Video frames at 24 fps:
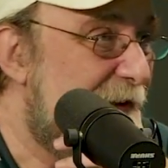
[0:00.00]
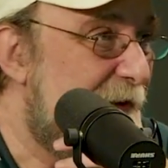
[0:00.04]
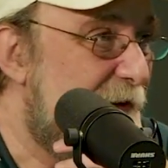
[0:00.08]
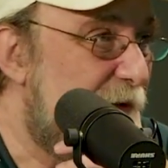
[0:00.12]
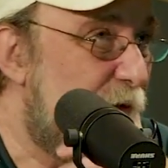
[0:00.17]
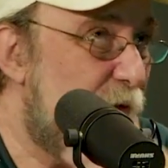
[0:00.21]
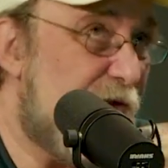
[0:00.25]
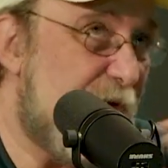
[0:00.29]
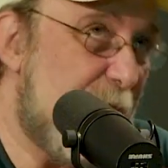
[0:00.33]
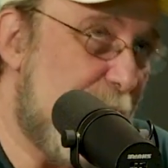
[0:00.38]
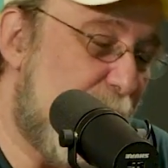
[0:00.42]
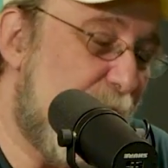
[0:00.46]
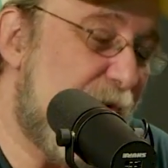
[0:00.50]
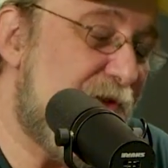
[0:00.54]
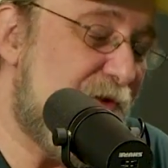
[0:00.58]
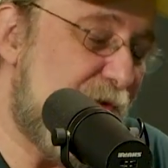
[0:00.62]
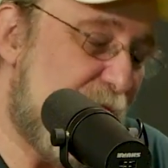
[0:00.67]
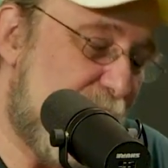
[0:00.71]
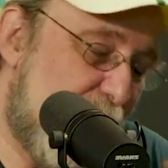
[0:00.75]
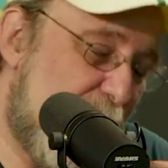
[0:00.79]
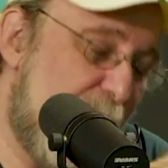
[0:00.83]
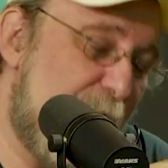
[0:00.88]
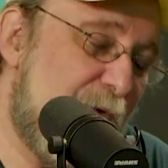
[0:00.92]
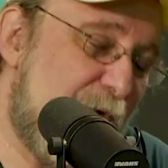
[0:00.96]
No simpósio
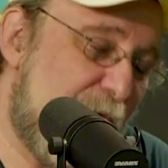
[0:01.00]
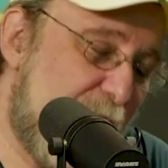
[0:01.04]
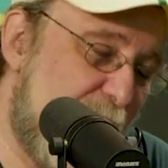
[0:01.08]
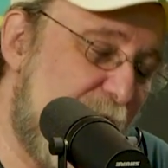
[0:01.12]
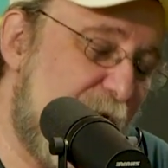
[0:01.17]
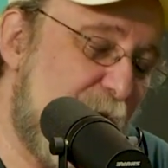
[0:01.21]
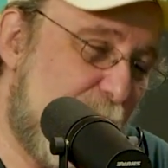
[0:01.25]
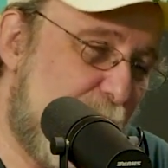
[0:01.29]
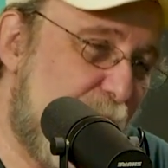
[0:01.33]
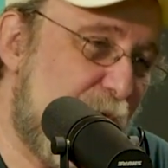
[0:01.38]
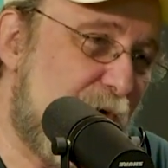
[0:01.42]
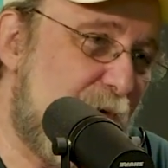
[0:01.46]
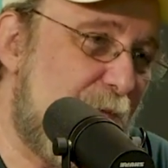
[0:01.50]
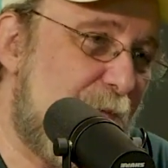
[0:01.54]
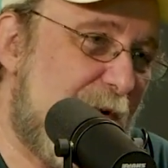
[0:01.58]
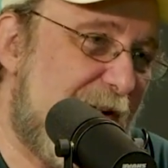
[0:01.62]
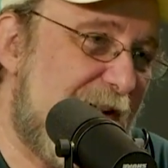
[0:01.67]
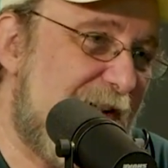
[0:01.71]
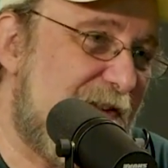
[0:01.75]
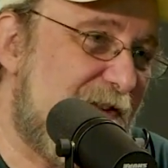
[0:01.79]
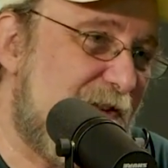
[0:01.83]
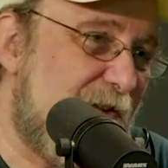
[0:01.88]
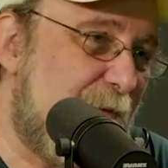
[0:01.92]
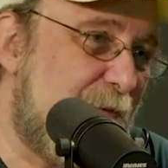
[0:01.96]
Nobel eu, eu pus um
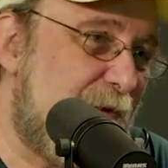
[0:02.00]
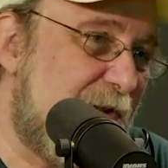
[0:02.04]
paletó,